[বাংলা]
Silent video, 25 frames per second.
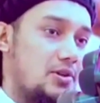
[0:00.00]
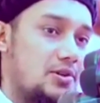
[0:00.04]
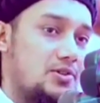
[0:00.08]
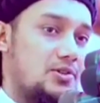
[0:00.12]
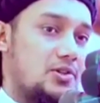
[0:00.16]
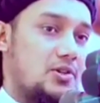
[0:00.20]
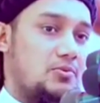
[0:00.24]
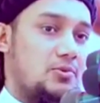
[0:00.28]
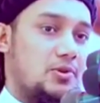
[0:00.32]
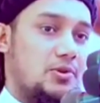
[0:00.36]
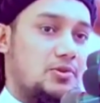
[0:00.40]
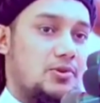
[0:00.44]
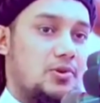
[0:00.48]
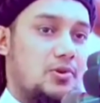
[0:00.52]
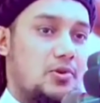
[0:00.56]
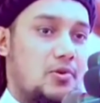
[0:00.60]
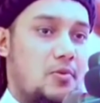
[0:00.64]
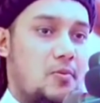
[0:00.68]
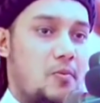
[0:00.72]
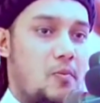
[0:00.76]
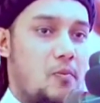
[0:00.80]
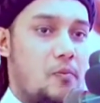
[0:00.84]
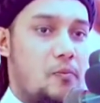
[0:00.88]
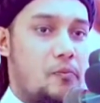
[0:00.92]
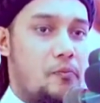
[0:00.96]
দরজাও বন্ধ
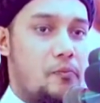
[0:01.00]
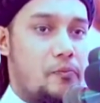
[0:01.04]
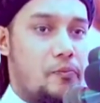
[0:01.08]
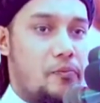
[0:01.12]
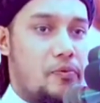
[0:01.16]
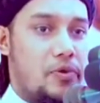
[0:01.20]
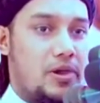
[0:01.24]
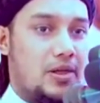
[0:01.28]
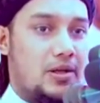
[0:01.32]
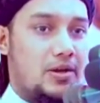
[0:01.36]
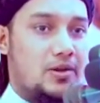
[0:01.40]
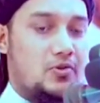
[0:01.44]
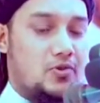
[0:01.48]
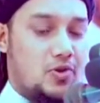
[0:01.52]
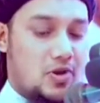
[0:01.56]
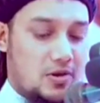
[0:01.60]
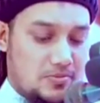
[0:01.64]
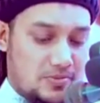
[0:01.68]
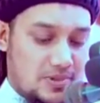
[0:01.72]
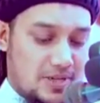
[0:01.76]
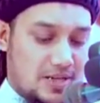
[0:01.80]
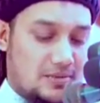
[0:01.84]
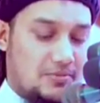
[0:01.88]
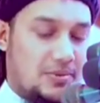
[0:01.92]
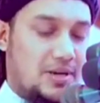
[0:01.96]

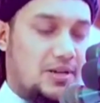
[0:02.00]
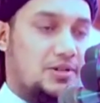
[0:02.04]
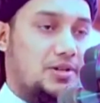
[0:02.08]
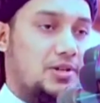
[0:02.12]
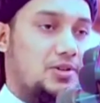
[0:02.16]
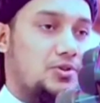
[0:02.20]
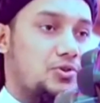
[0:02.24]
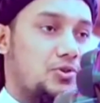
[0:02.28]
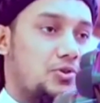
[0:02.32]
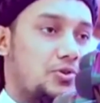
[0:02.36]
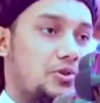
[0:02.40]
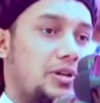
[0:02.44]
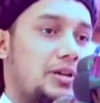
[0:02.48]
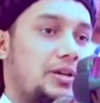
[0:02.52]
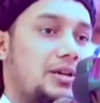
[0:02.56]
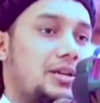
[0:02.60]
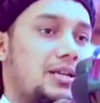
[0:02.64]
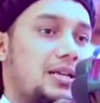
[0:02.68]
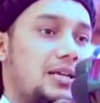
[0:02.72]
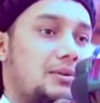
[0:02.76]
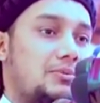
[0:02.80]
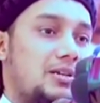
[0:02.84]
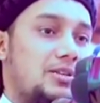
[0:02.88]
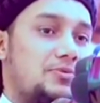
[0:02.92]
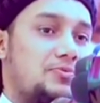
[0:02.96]
রমজান মাসের জন্যই কি
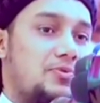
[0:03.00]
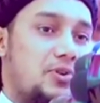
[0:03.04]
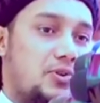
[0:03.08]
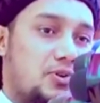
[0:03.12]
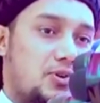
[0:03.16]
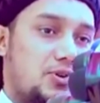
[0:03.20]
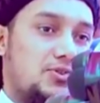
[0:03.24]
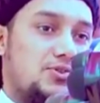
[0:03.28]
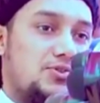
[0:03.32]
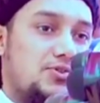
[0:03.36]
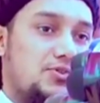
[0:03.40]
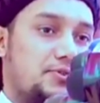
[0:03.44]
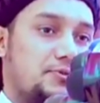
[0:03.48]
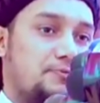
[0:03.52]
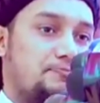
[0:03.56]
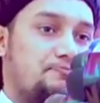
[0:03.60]
নামাজ ফরজ